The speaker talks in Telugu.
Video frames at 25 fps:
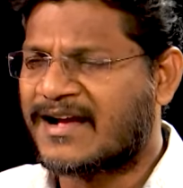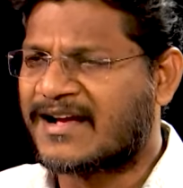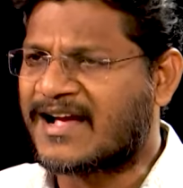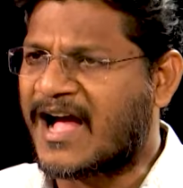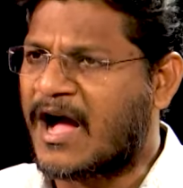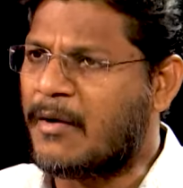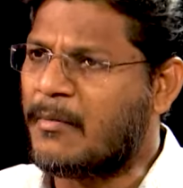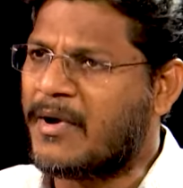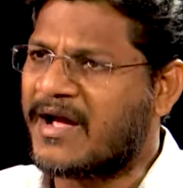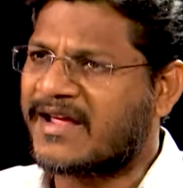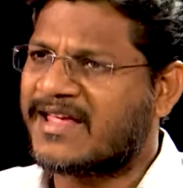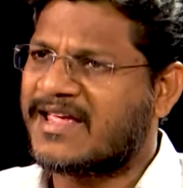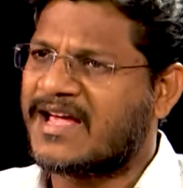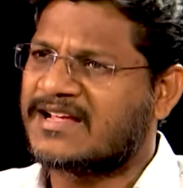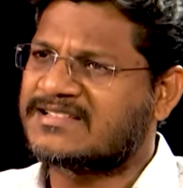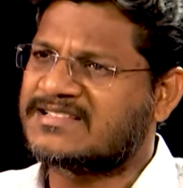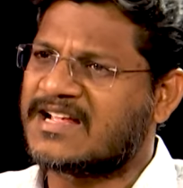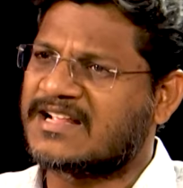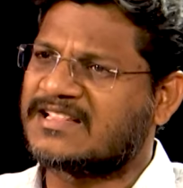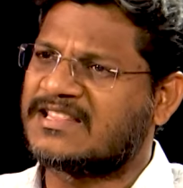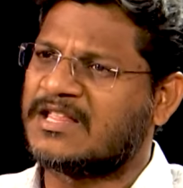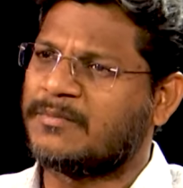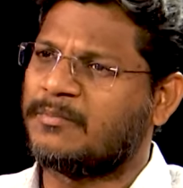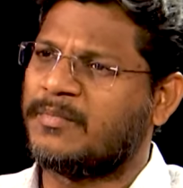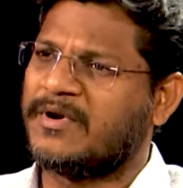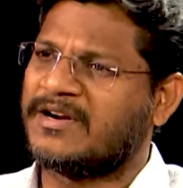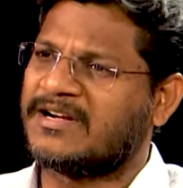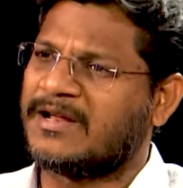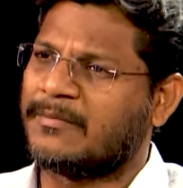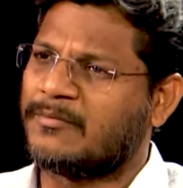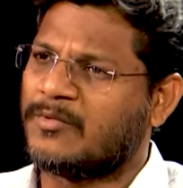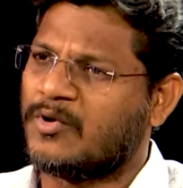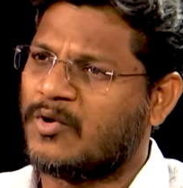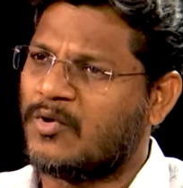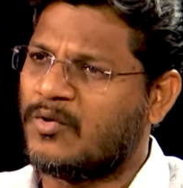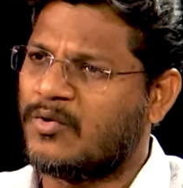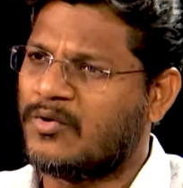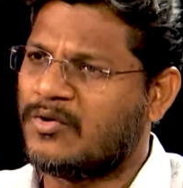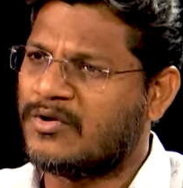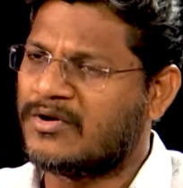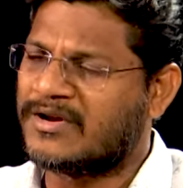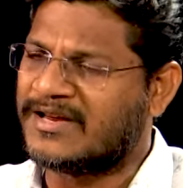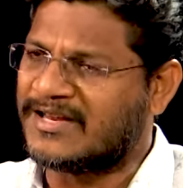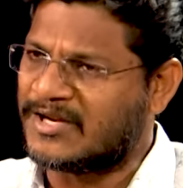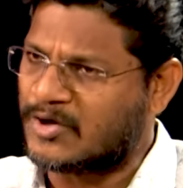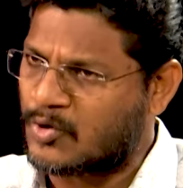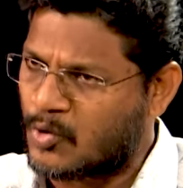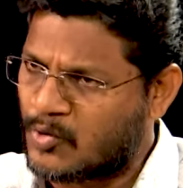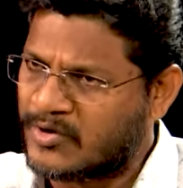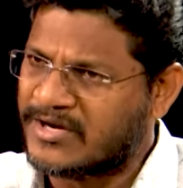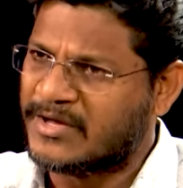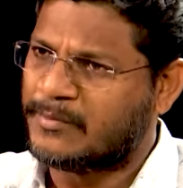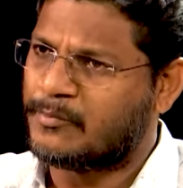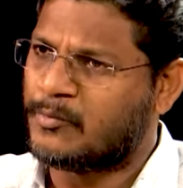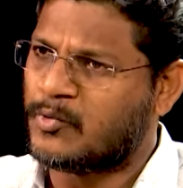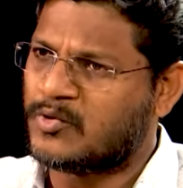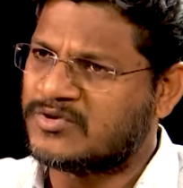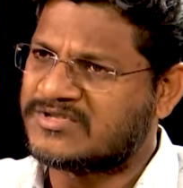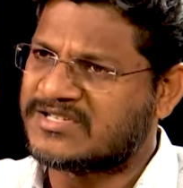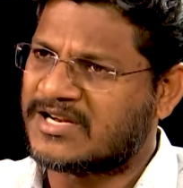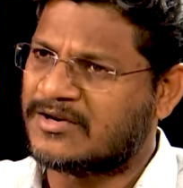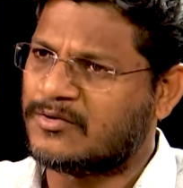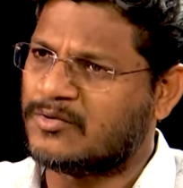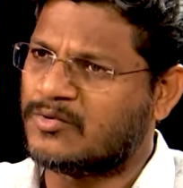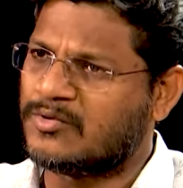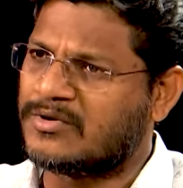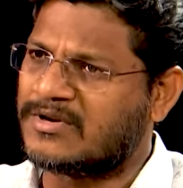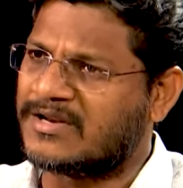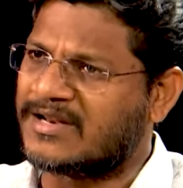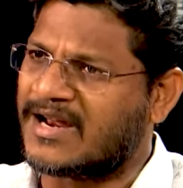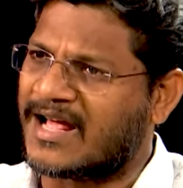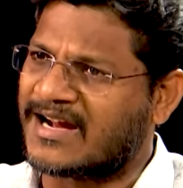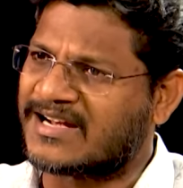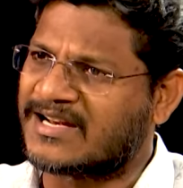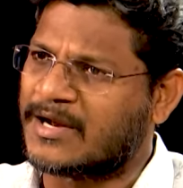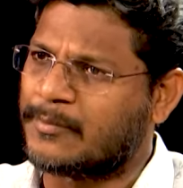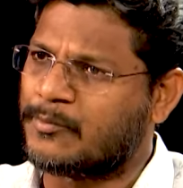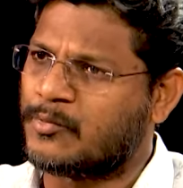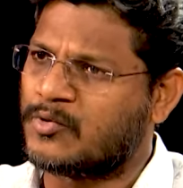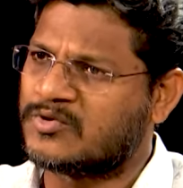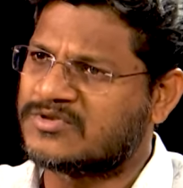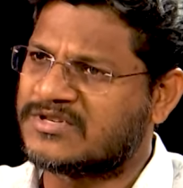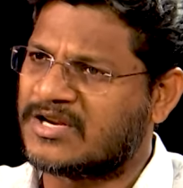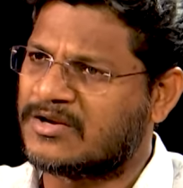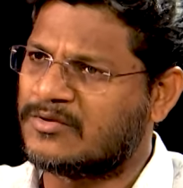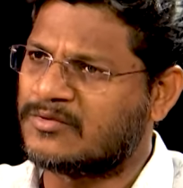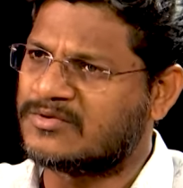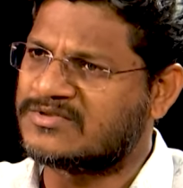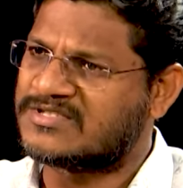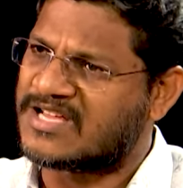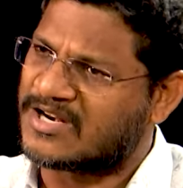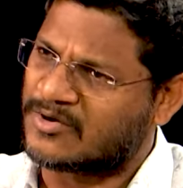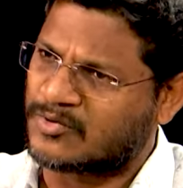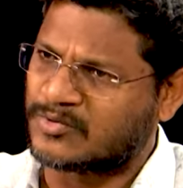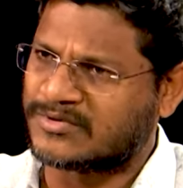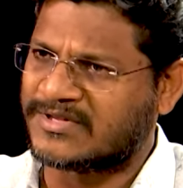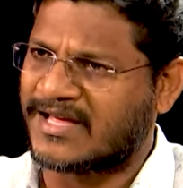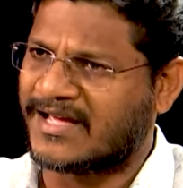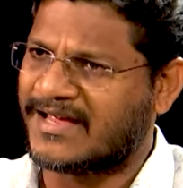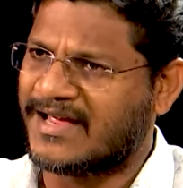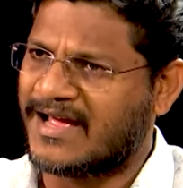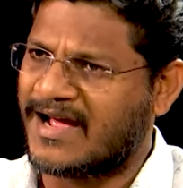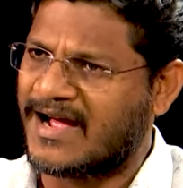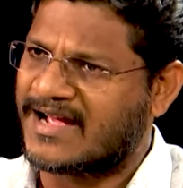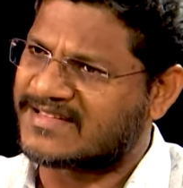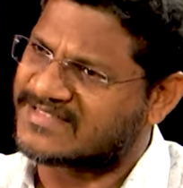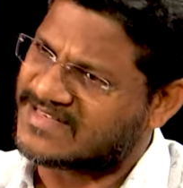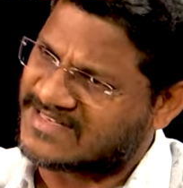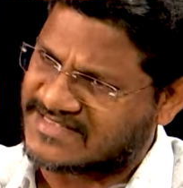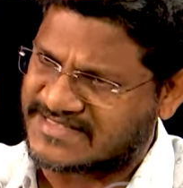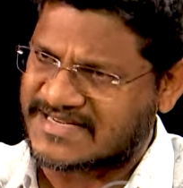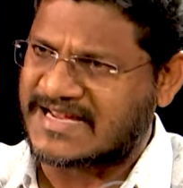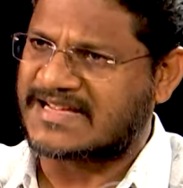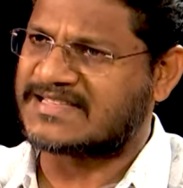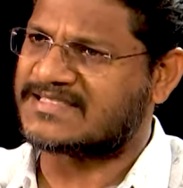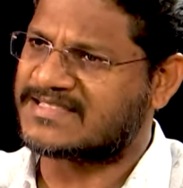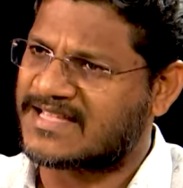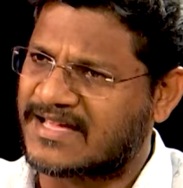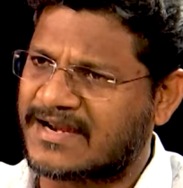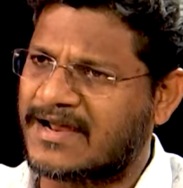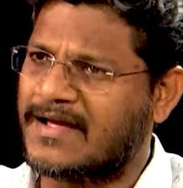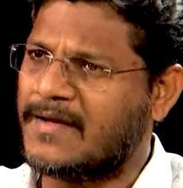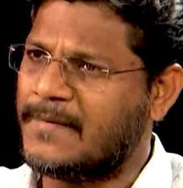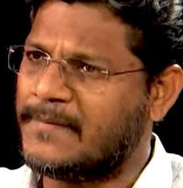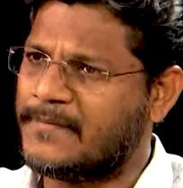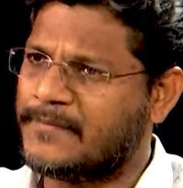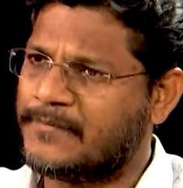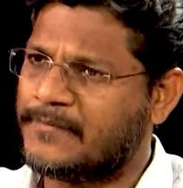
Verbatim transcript: కామాఖ్య శక్తి పీఠంలో యోని పూజలు నగ్న పూజలు జరుగుతాయా అసలు చేస్తారా